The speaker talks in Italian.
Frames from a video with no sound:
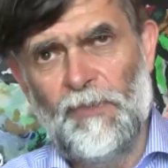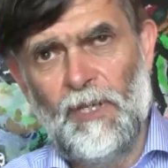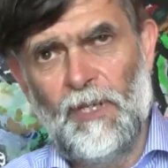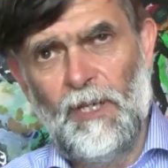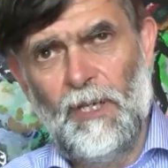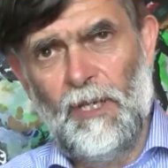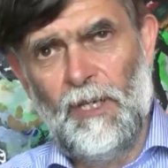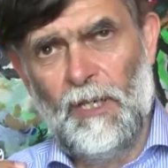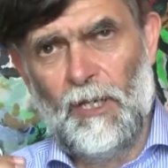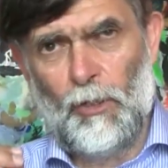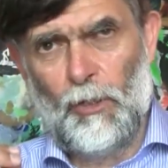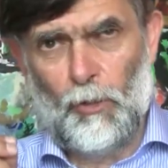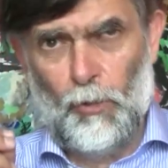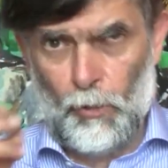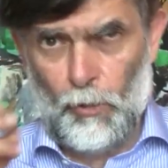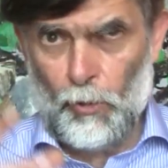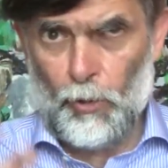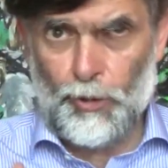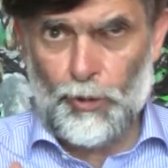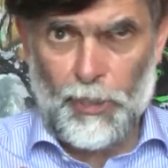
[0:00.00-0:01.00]
eh,
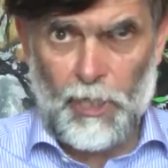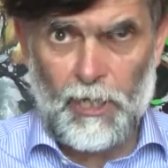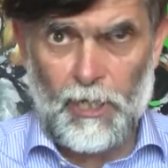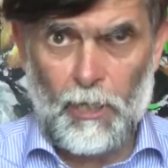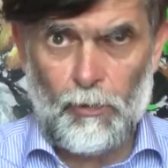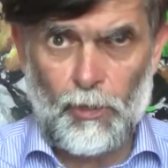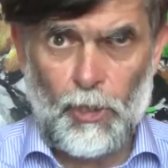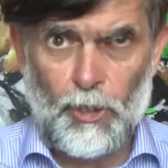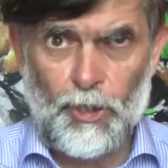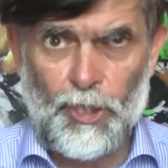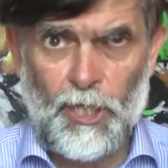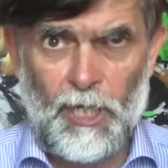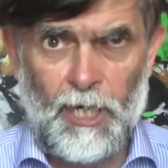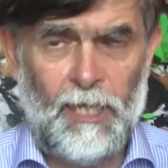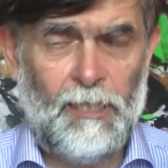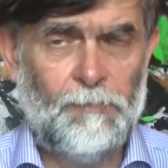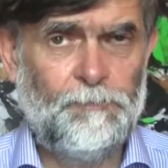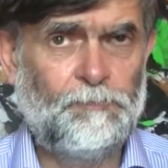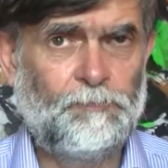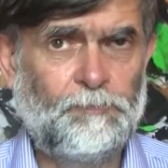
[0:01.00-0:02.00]
conoscere che cosa
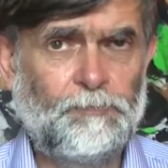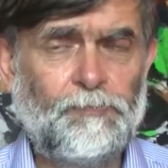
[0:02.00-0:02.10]
c'era